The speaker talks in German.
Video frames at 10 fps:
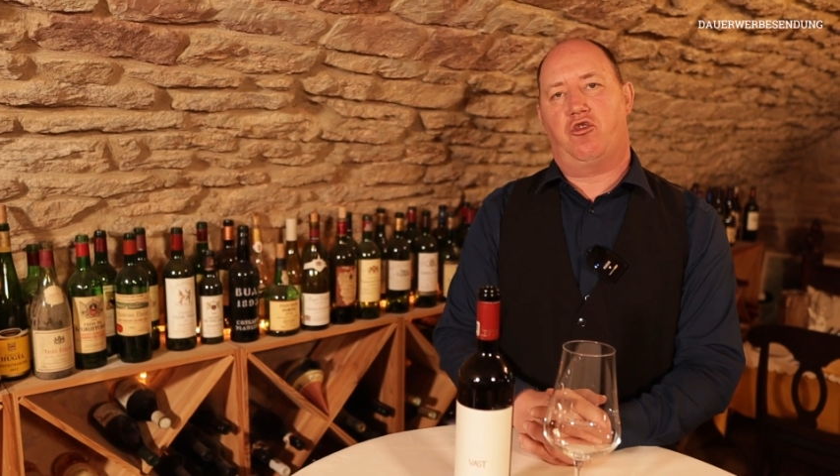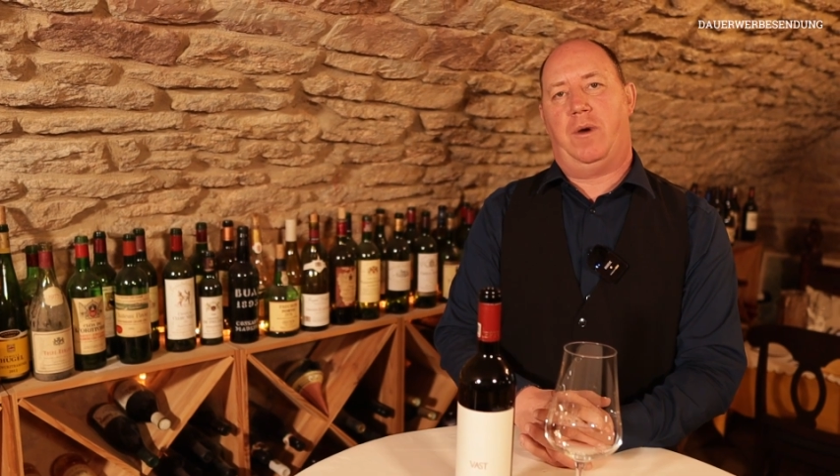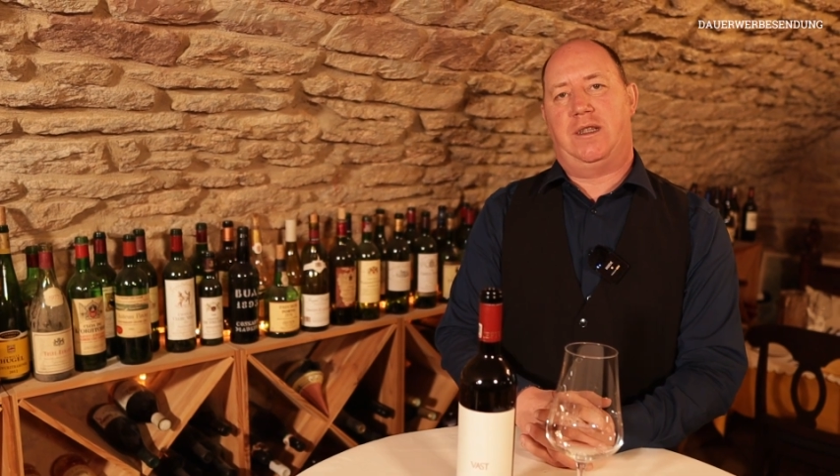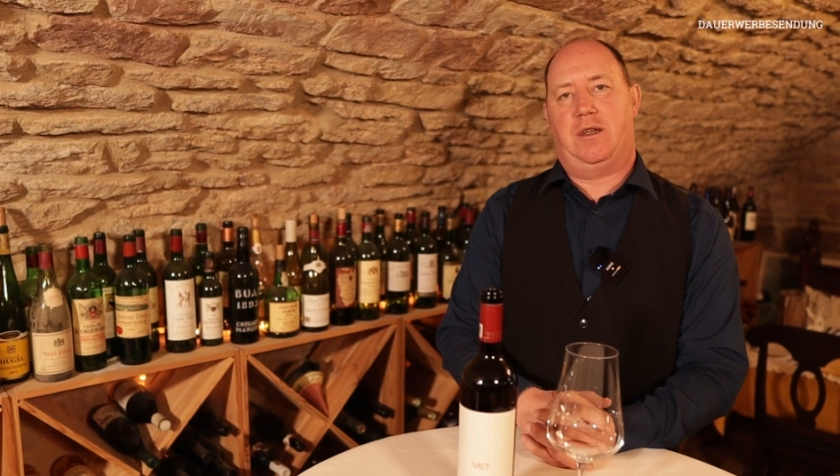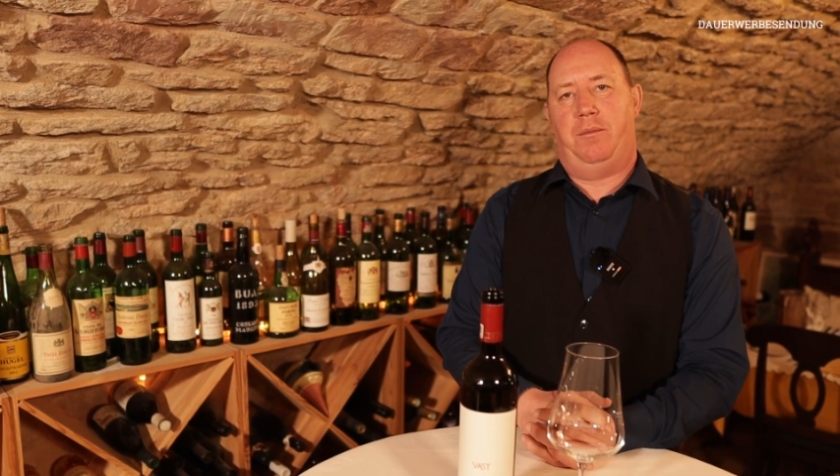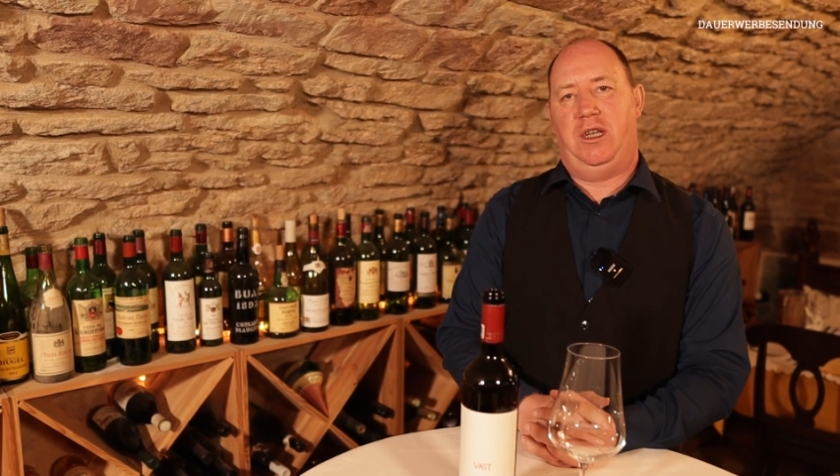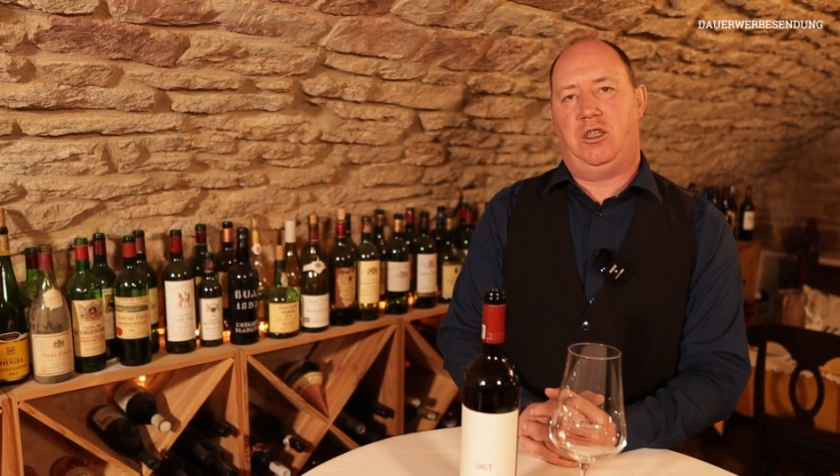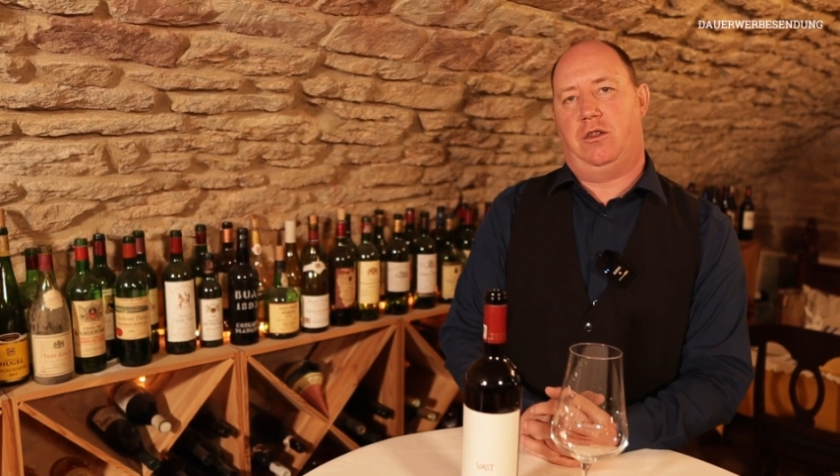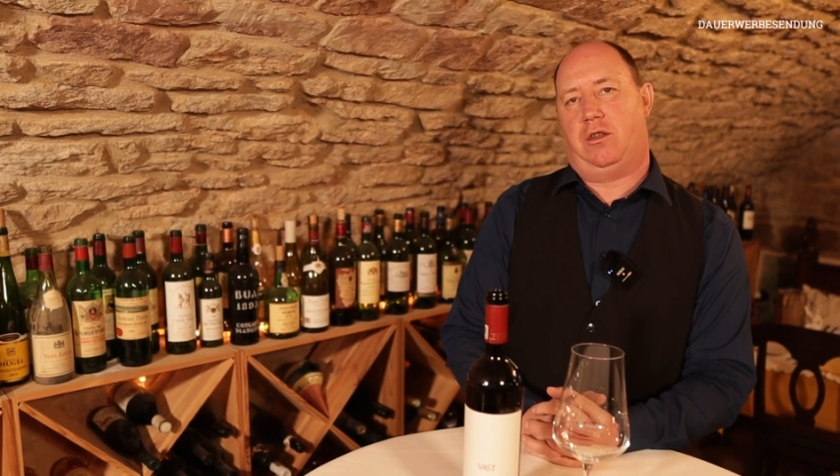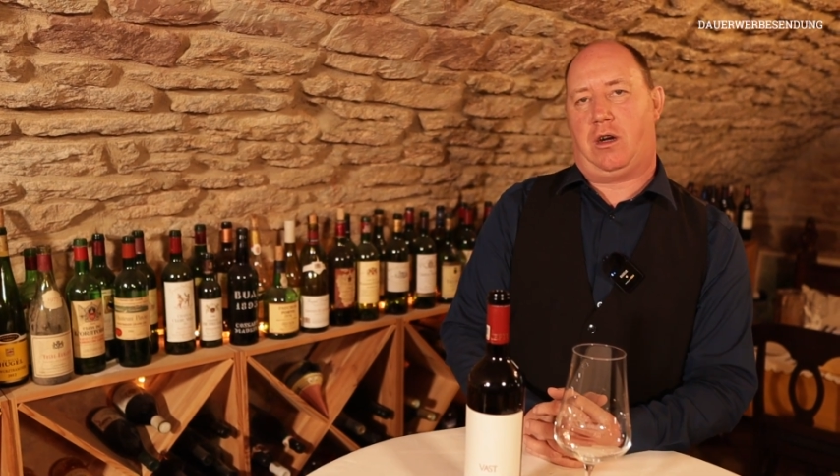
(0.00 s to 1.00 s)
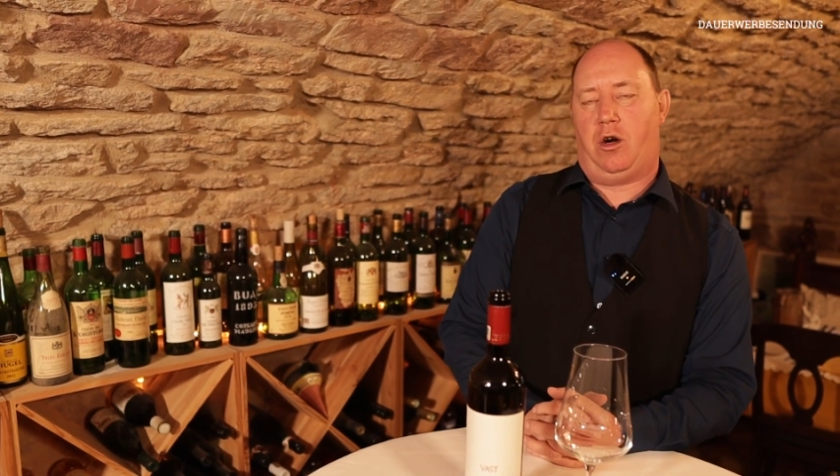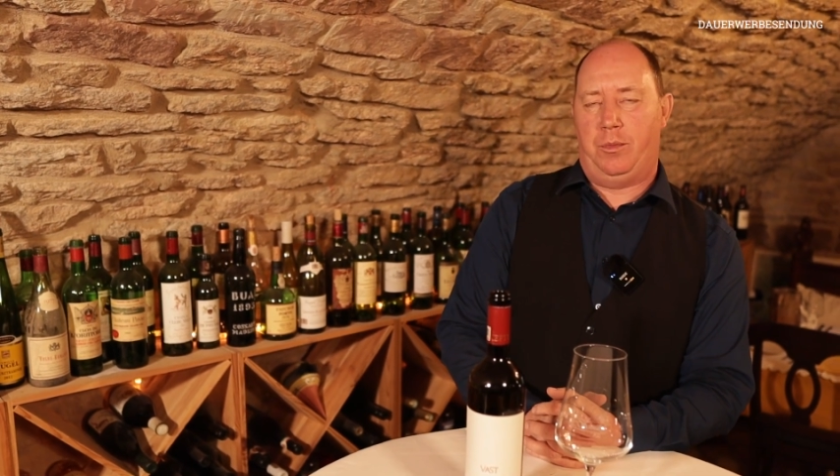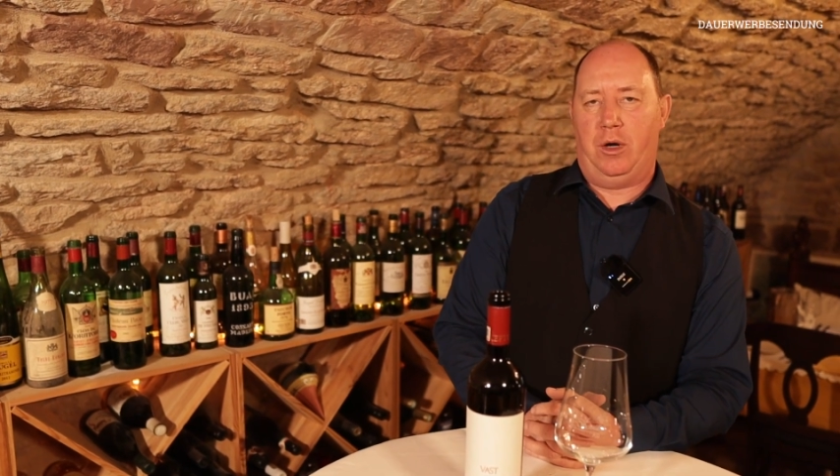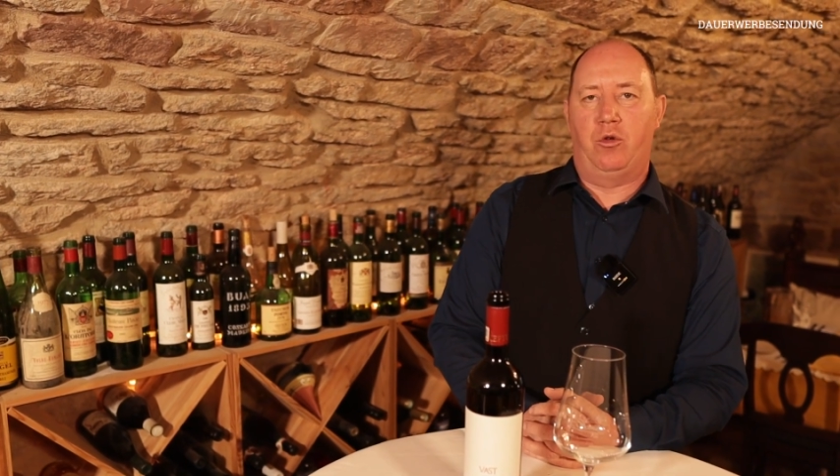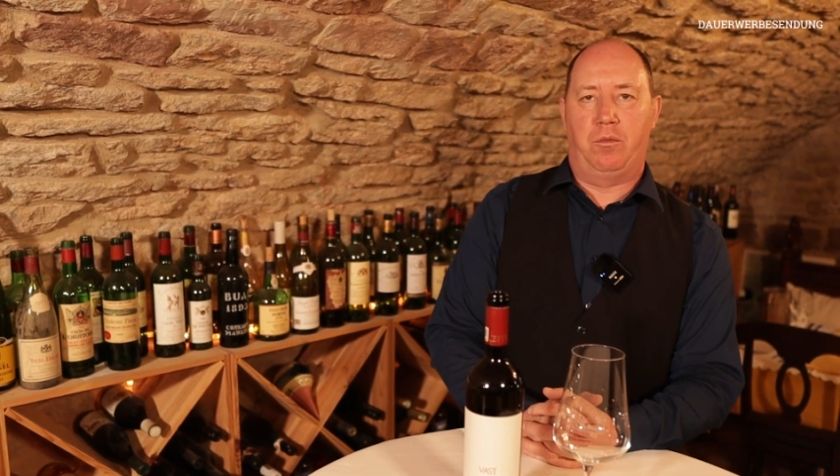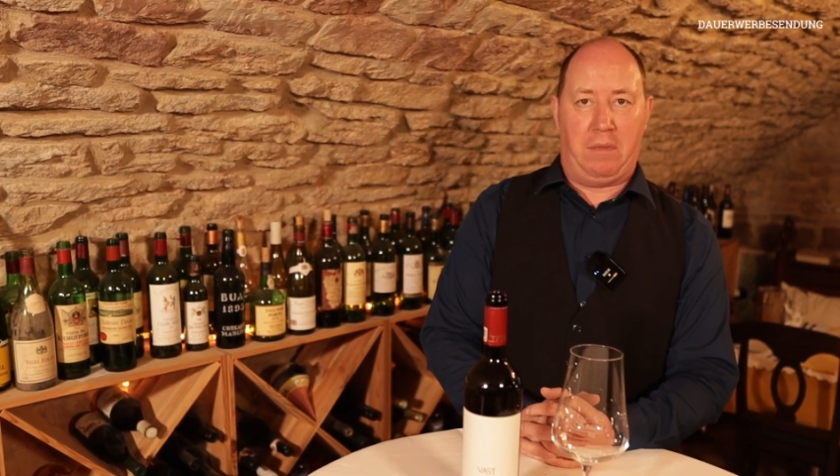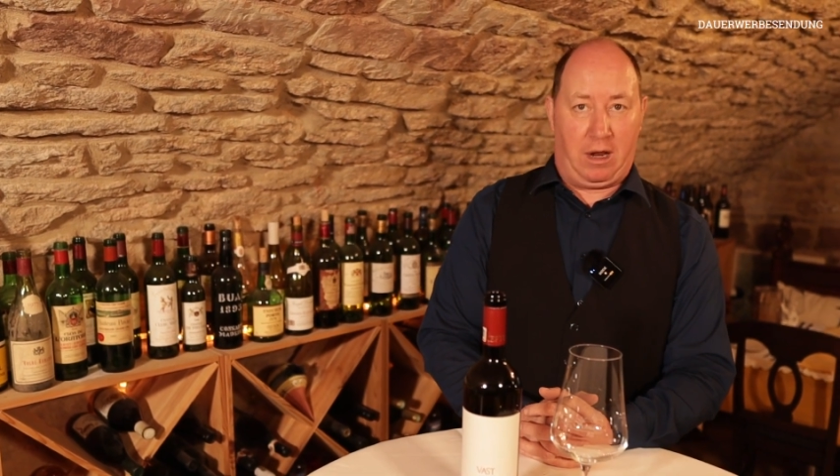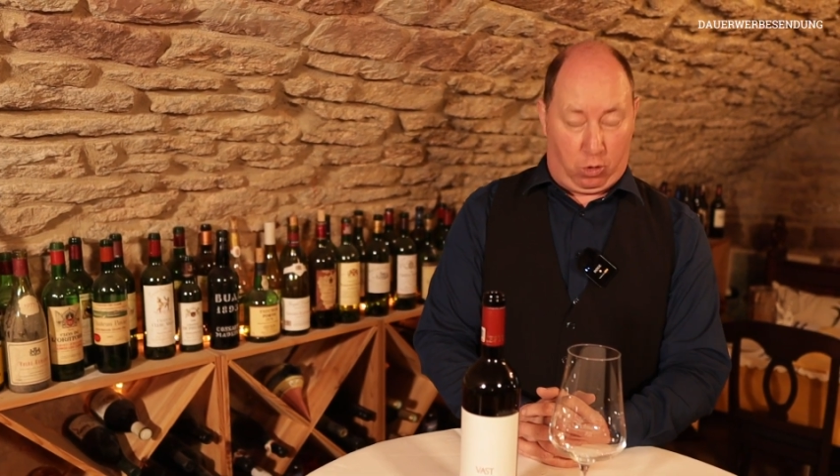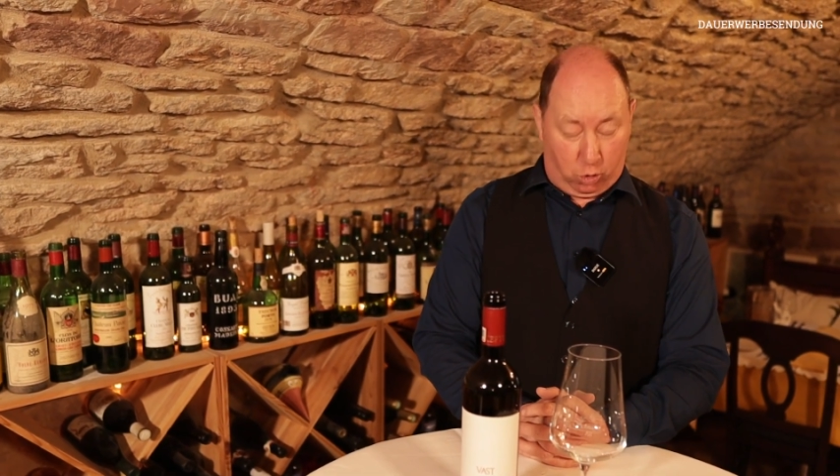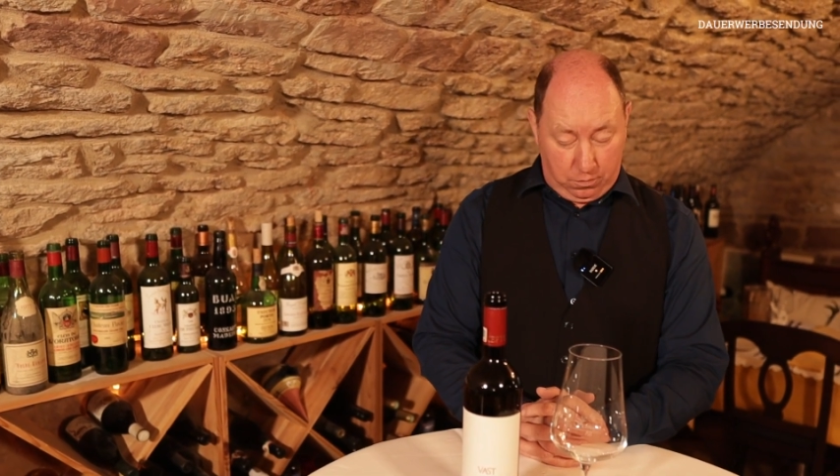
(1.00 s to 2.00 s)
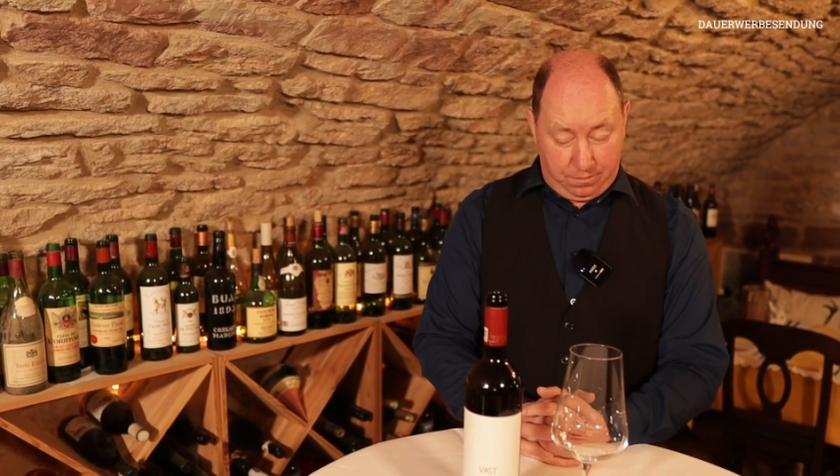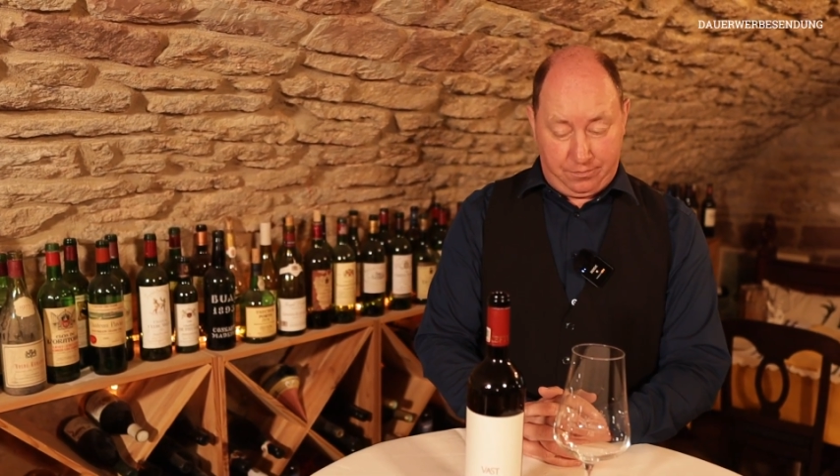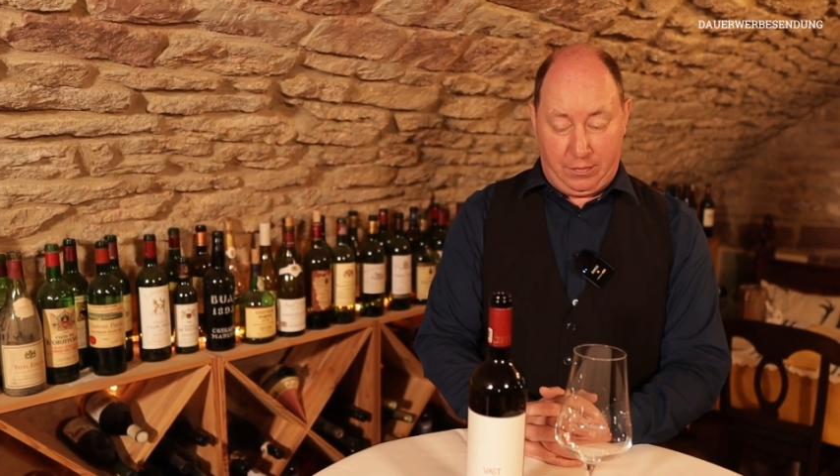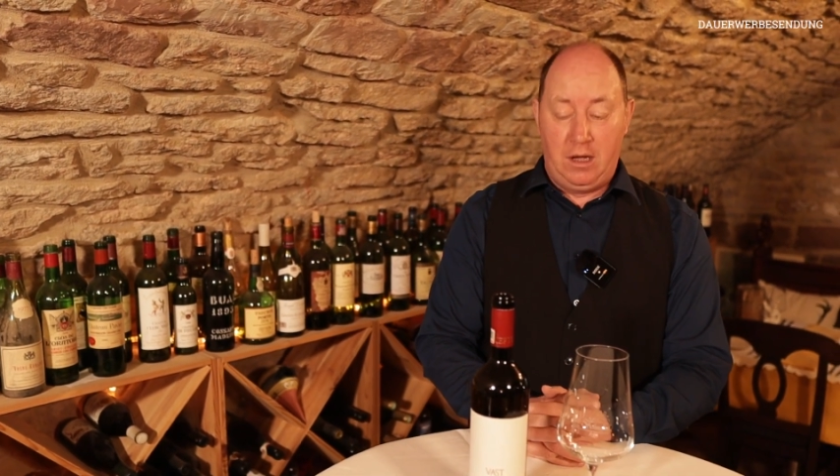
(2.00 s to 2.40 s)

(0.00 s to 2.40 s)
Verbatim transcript: schwarzer Mädchentraube und Merlot.